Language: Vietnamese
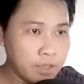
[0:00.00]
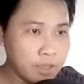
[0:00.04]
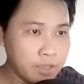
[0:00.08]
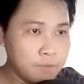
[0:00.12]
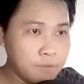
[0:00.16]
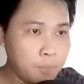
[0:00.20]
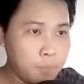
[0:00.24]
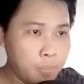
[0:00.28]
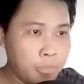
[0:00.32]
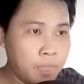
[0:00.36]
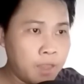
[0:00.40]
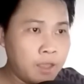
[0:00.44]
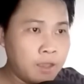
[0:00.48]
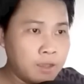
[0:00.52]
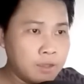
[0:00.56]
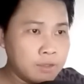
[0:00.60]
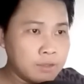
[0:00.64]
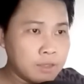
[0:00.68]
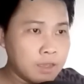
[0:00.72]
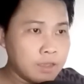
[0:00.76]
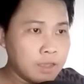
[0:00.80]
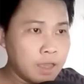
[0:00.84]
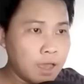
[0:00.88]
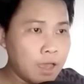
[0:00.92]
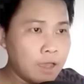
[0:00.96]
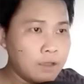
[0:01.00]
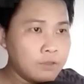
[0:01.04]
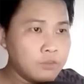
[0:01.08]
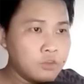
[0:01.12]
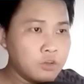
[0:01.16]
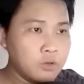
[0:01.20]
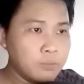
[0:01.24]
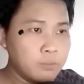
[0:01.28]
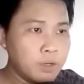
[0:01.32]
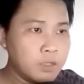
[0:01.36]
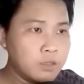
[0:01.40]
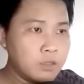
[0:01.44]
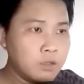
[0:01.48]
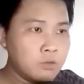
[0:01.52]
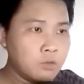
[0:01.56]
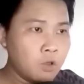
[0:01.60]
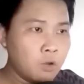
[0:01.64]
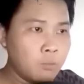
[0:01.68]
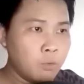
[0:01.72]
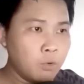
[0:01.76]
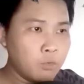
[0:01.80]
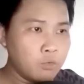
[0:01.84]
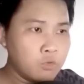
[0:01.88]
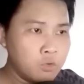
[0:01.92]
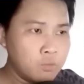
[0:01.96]
vậy, tại hạ vừa mới tính
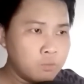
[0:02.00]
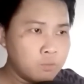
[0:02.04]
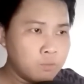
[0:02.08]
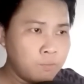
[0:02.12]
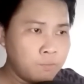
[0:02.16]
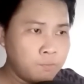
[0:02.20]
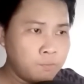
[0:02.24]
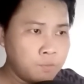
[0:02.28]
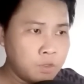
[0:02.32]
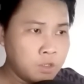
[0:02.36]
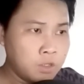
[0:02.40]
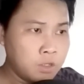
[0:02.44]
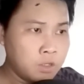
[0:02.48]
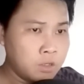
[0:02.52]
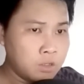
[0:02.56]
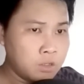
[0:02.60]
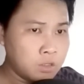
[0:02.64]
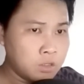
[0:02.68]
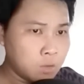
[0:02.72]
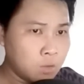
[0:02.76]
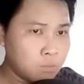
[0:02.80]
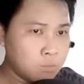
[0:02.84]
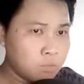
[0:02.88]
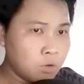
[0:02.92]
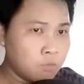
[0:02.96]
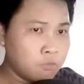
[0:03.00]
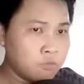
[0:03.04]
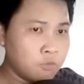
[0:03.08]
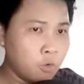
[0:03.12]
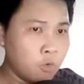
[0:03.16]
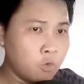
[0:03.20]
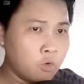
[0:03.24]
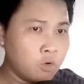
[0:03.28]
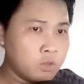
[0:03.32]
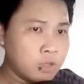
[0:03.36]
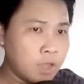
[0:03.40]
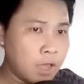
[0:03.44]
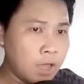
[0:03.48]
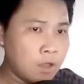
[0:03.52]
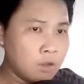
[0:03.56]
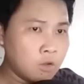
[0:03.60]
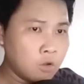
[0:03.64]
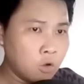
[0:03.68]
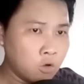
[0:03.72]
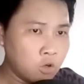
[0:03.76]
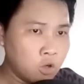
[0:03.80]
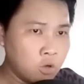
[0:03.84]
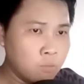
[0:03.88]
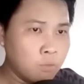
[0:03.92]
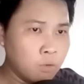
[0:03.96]
toán một chút. Trong động phủ của ta
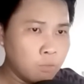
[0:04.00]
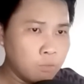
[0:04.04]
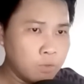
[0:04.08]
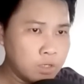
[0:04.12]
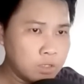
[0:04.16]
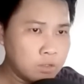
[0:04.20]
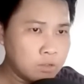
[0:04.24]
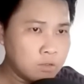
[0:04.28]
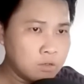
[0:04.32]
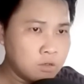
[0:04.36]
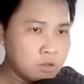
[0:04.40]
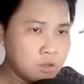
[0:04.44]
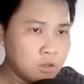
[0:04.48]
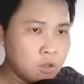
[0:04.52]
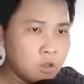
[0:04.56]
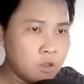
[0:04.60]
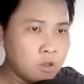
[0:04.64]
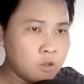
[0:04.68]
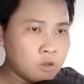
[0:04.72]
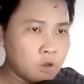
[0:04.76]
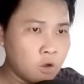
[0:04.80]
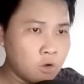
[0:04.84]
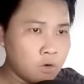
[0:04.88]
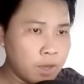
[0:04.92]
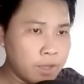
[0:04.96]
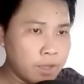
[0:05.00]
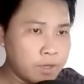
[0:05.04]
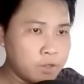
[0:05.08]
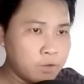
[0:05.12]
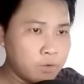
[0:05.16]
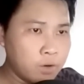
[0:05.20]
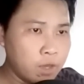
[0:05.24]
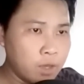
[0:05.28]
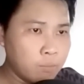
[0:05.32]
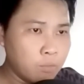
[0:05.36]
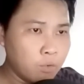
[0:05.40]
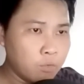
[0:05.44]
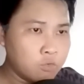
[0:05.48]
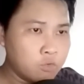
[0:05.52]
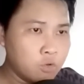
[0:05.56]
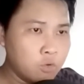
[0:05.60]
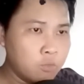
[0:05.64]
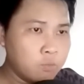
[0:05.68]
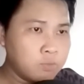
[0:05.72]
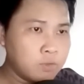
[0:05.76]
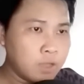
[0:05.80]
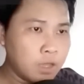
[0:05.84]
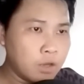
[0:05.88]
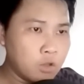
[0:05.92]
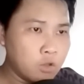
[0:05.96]
còn có một ít, còn lại đều là một
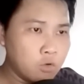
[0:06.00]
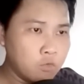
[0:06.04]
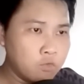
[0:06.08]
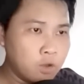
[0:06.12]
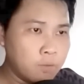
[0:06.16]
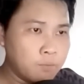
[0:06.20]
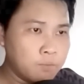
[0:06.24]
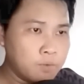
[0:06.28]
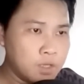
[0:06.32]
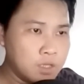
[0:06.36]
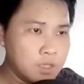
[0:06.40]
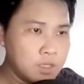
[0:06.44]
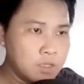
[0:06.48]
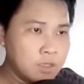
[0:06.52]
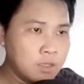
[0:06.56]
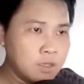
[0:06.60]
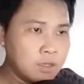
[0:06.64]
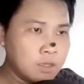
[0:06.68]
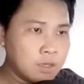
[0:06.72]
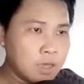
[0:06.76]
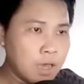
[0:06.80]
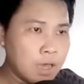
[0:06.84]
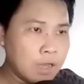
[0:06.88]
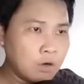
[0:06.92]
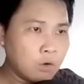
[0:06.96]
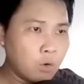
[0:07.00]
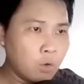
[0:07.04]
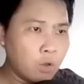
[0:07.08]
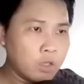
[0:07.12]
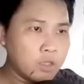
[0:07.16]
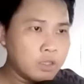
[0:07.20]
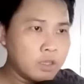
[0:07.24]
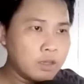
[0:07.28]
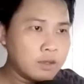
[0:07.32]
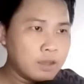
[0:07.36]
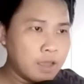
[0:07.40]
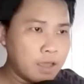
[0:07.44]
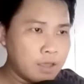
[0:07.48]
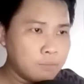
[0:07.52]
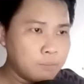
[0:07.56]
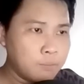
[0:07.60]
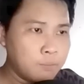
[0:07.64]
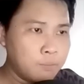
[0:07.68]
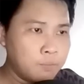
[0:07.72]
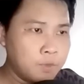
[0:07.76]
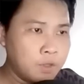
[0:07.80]
chút tài liệu pháp khí, các loại vật khác.